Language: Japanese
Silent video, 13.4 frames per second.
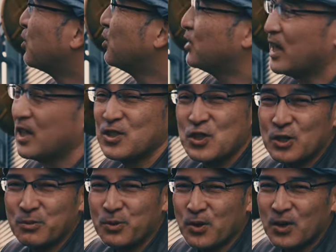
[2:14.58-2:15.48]
ういう電
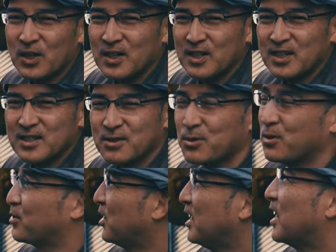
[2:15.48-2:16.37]
柱もす
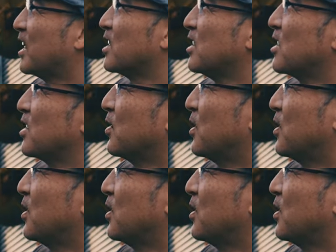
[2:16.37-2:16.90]
ごくいい感じですよ